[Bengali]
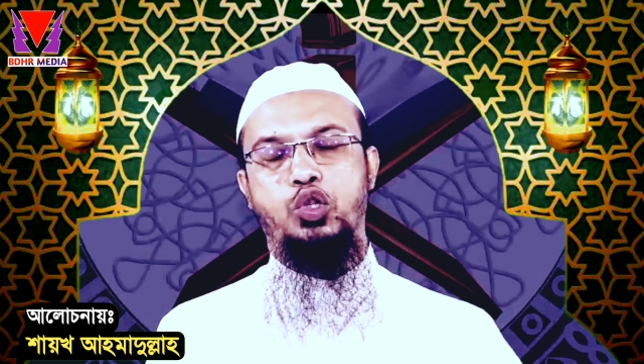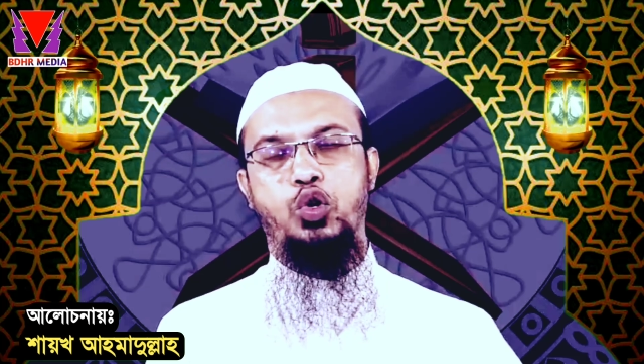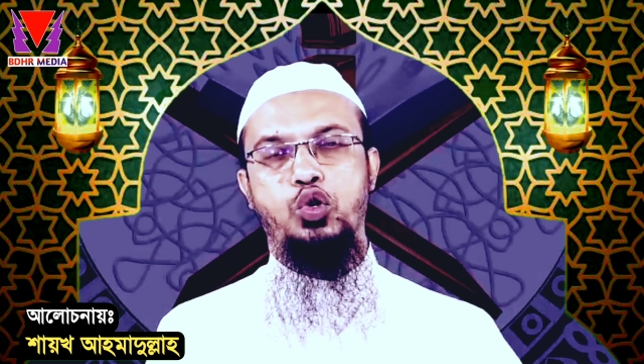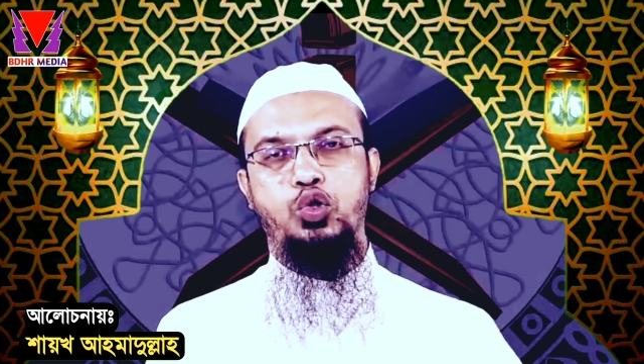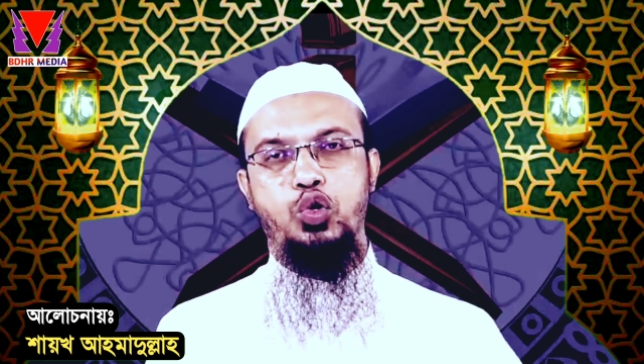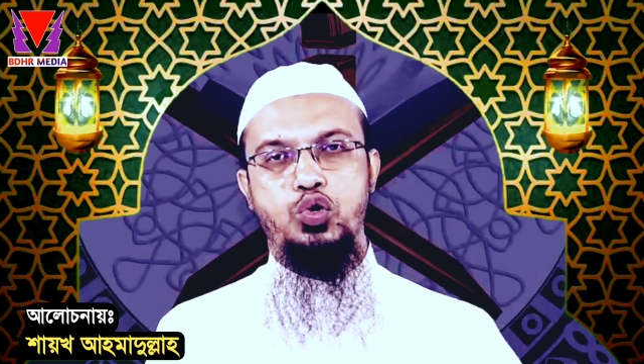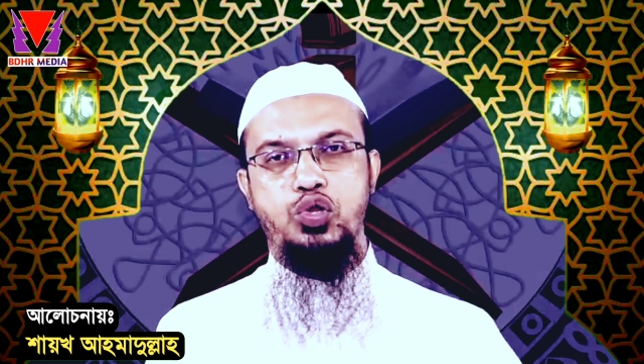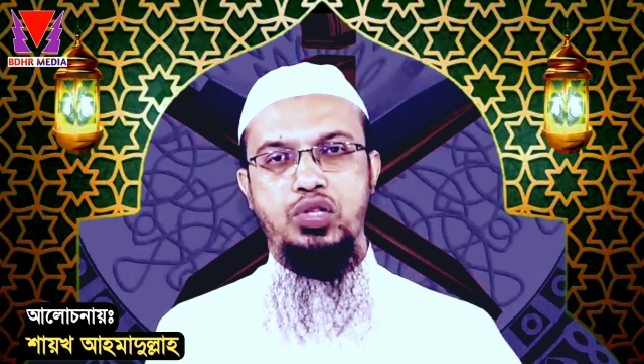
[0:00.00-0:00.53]

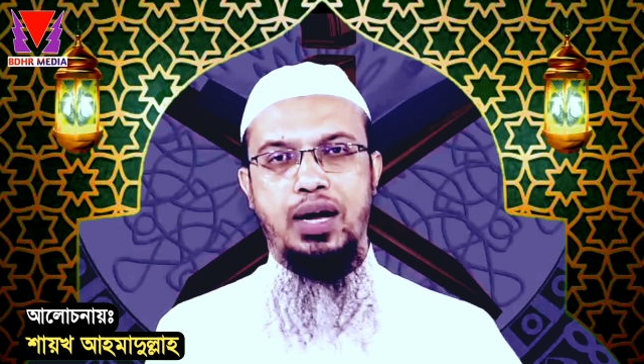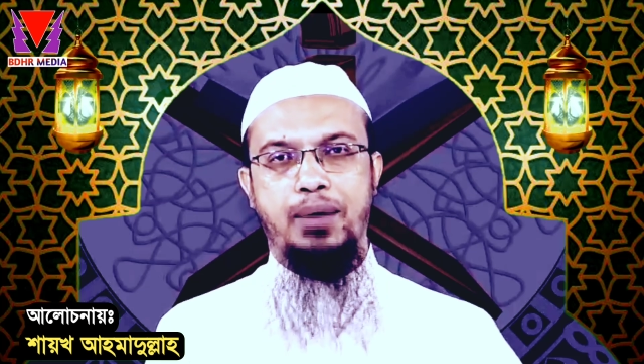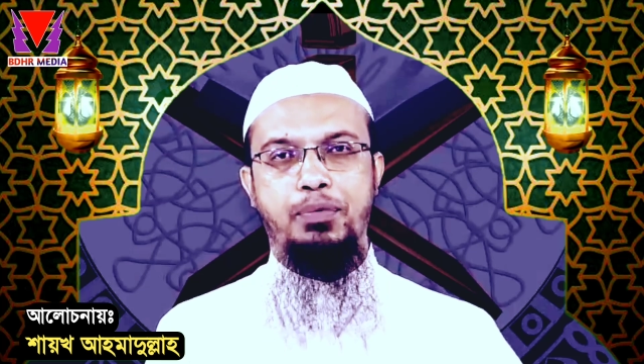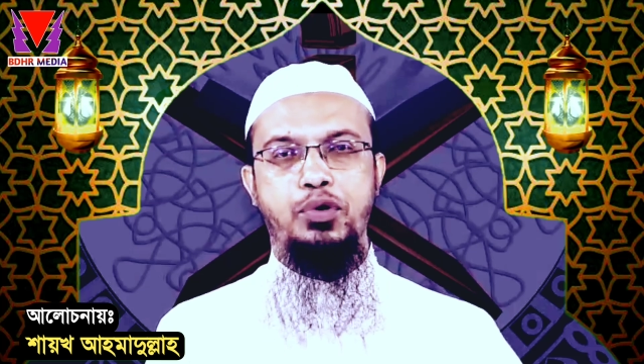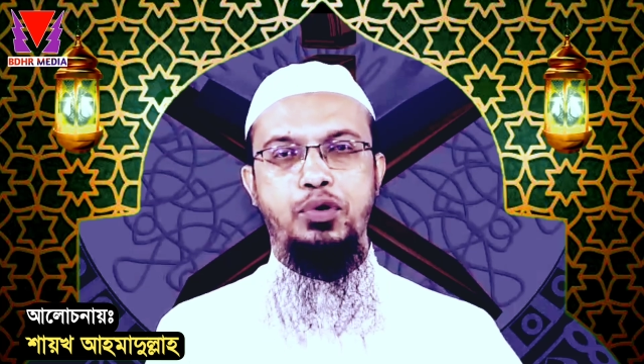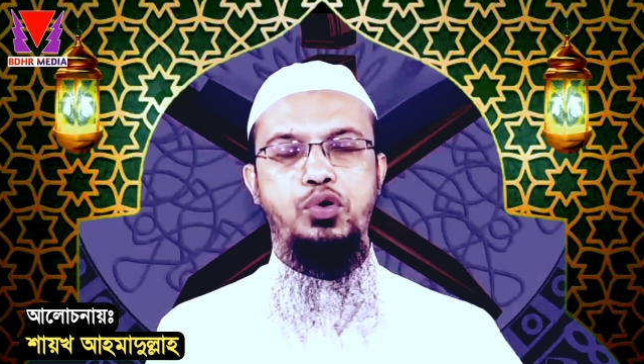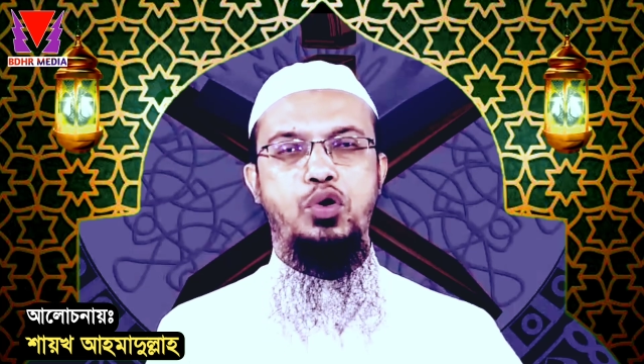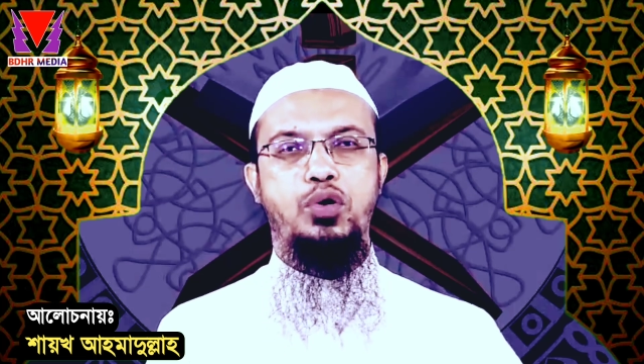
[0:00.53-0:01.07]
সংযোগ
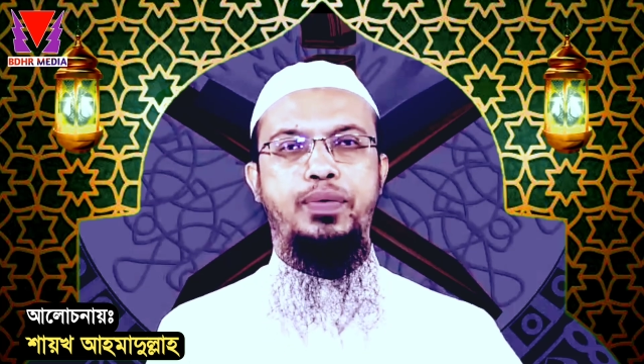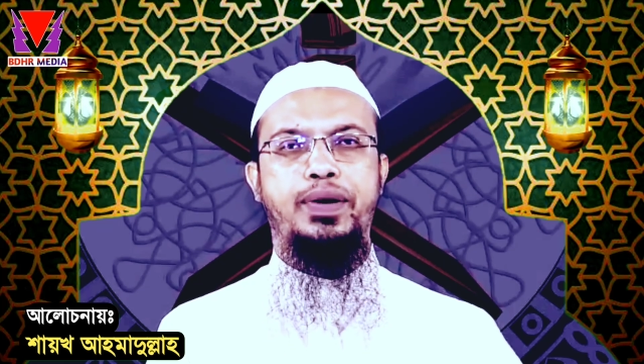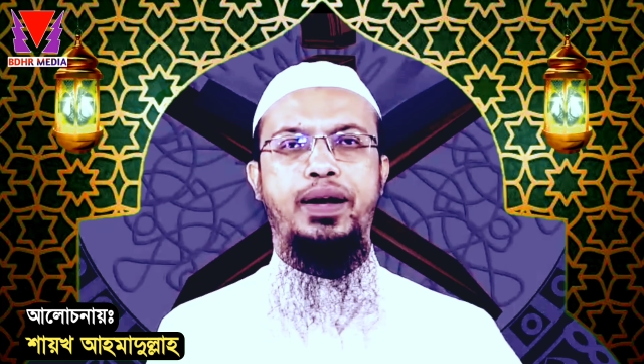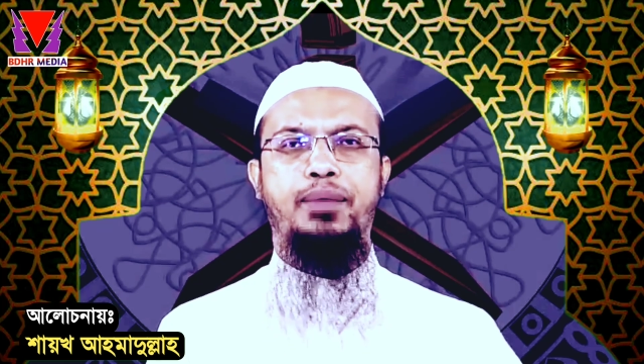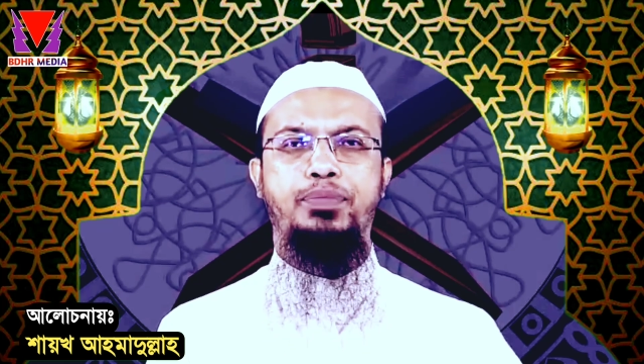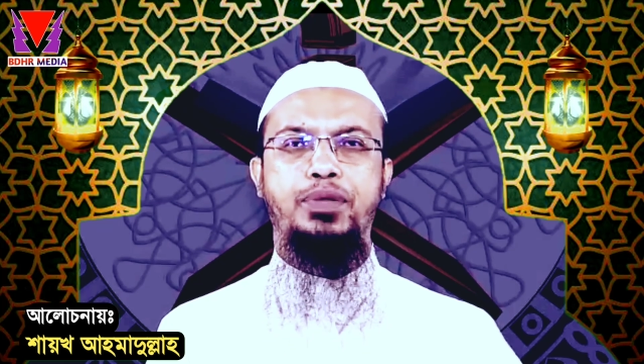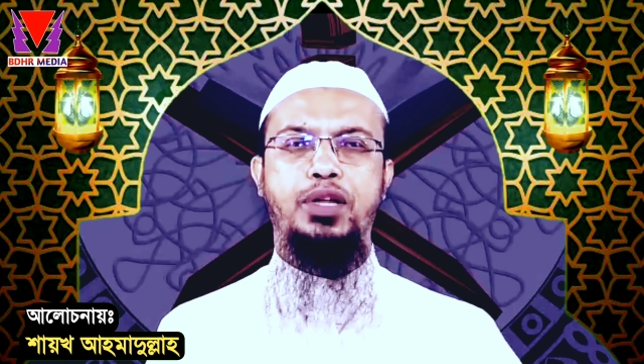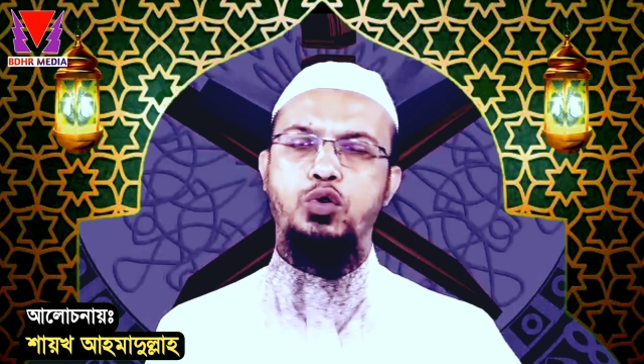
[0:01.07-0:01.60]
স্থাপন করবার
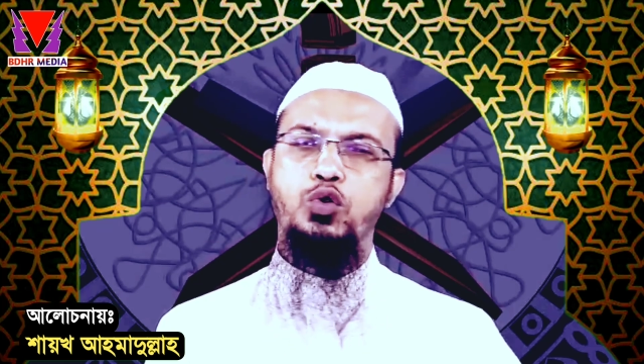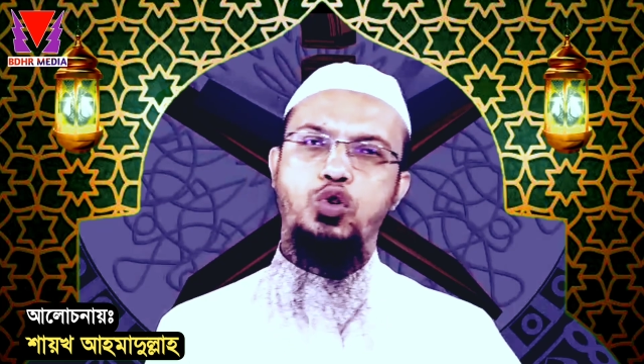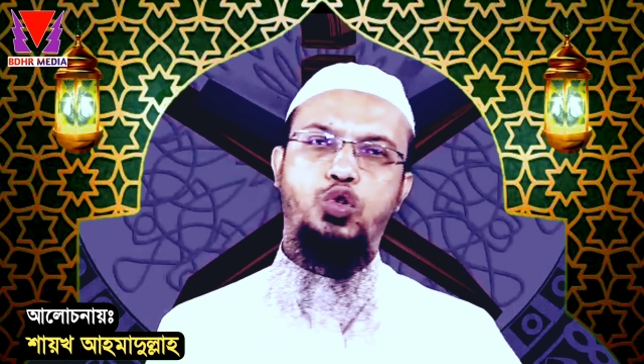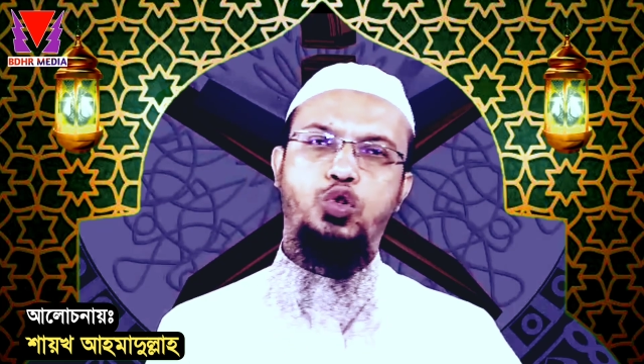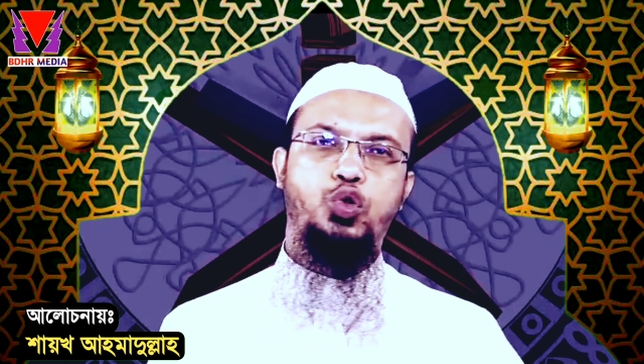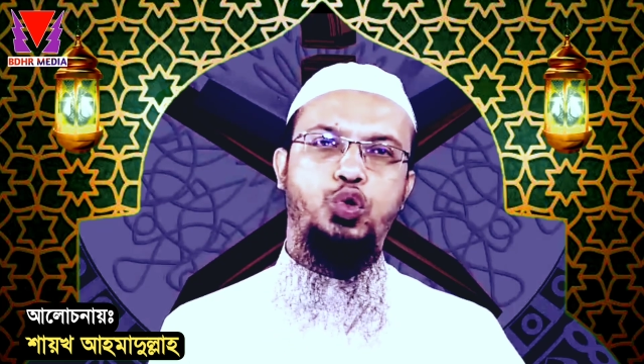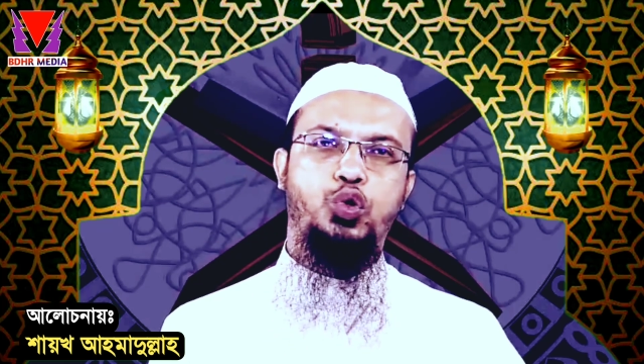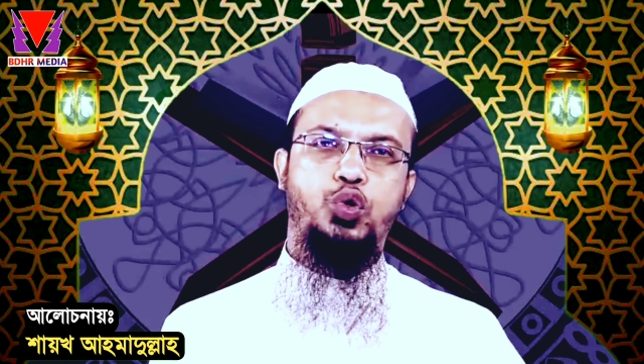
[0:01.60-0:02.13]
আপনার কোনো
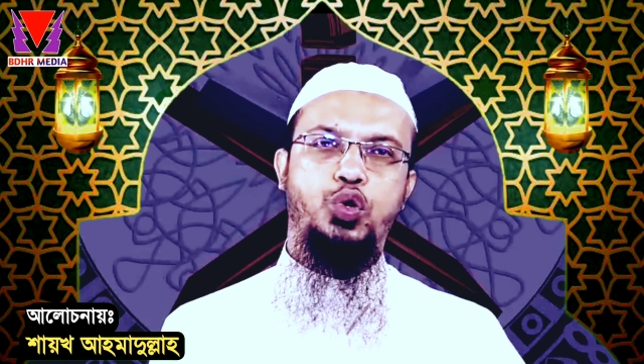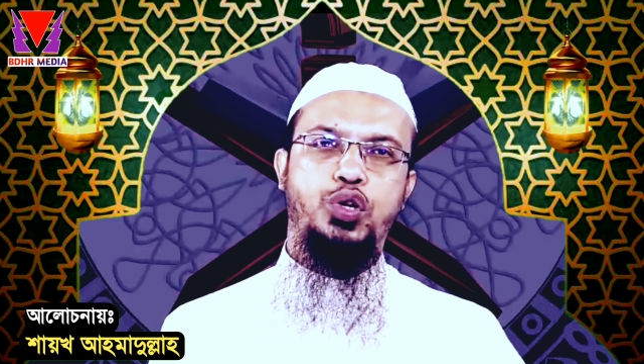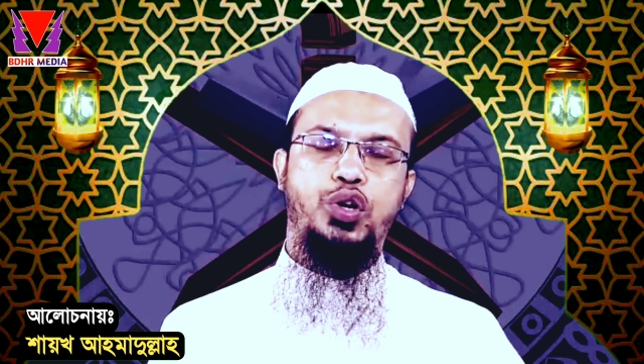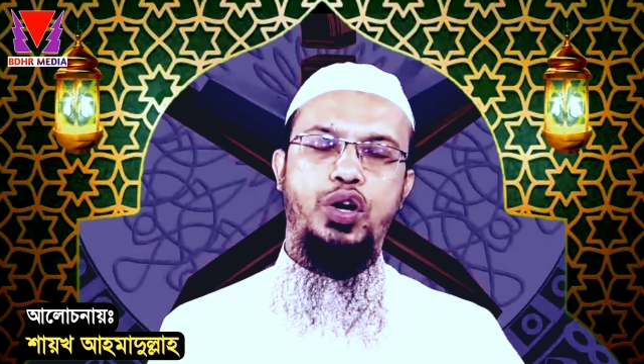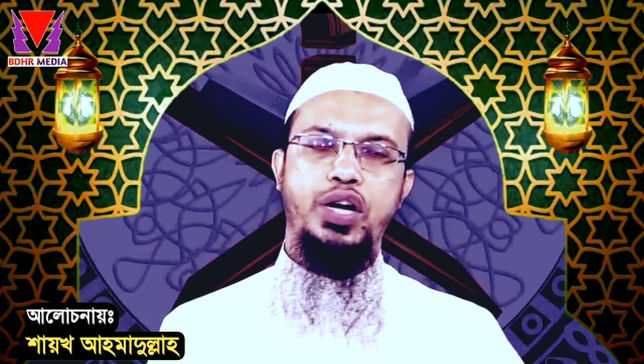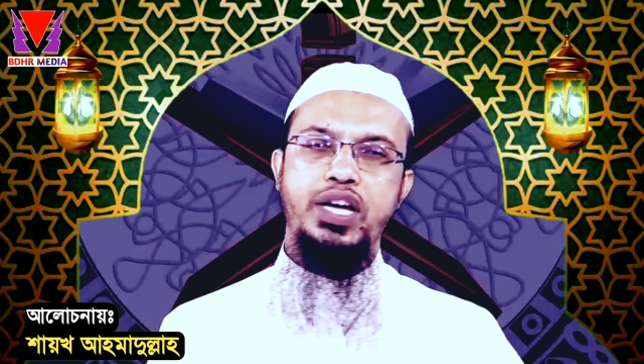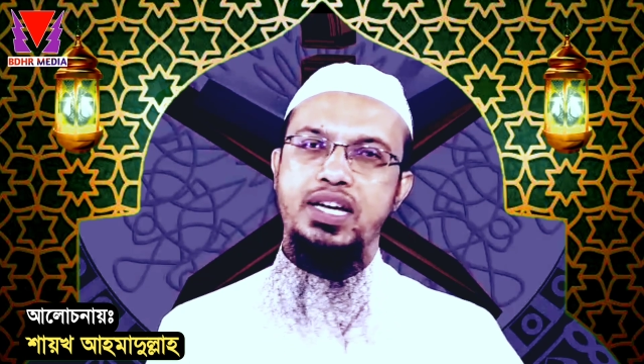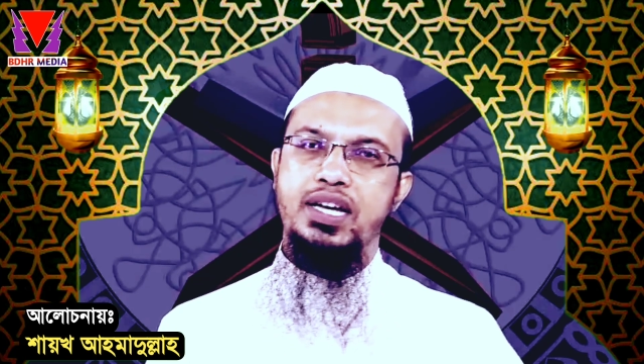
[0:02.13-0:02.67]
সুযোগ তৈরি
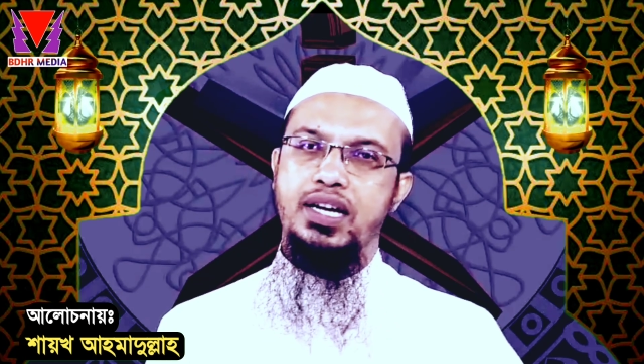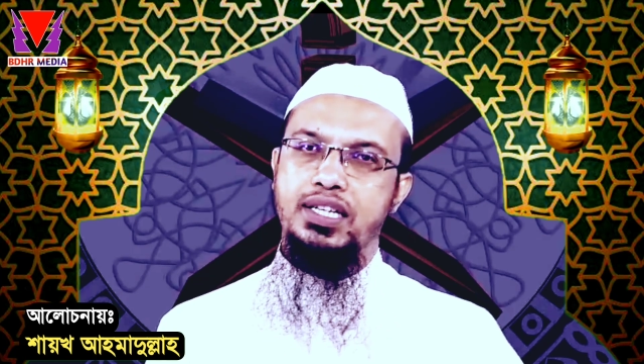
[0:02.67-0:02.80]
হয়